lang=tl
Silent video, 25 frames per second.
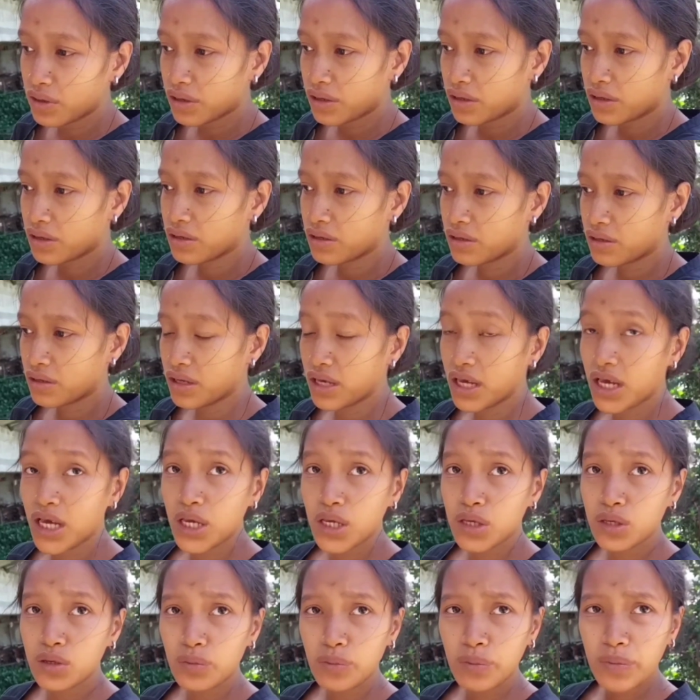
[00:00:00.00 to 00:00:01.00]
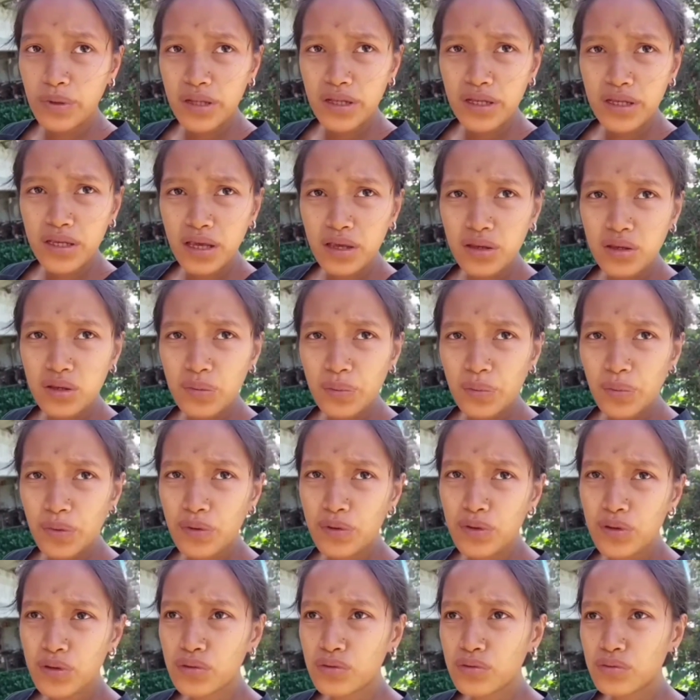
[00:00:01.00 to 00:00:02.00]
eh. Binigyan niya po
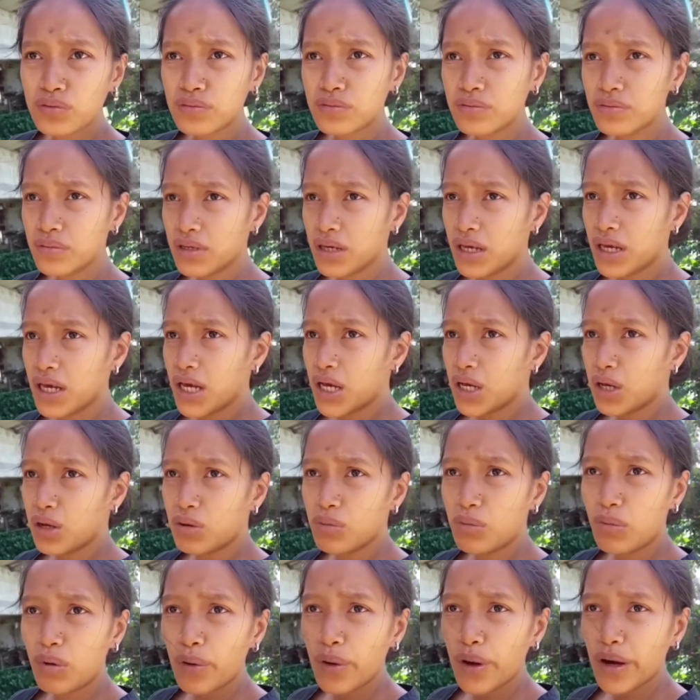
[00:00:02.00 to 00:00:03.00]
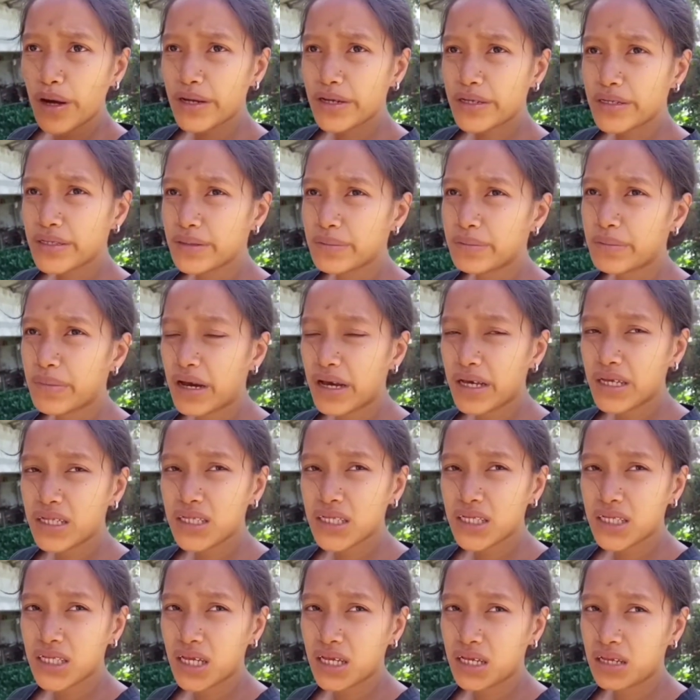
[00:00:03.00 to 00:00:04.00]
yung mawari ng bahay
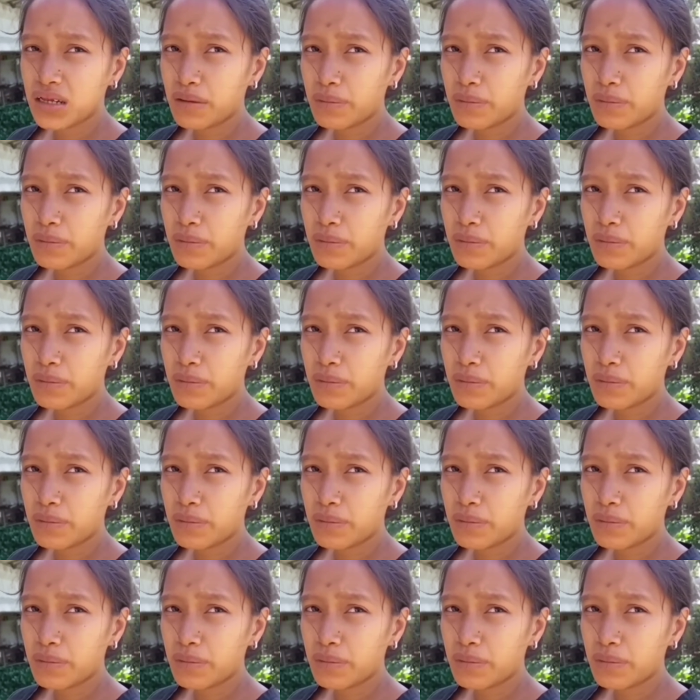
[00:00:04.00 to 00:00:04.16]
niya.